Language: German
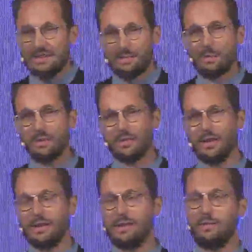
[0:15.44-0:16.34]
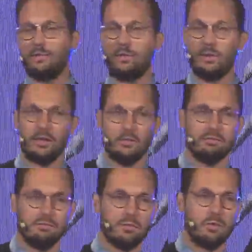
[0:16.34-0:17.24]
Man muss ja sagen, als vor
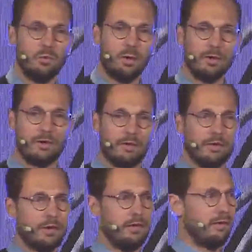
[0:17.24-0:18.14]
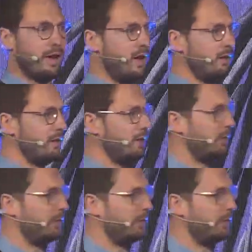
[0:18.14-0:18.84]
über zehn Jahren, ich glaube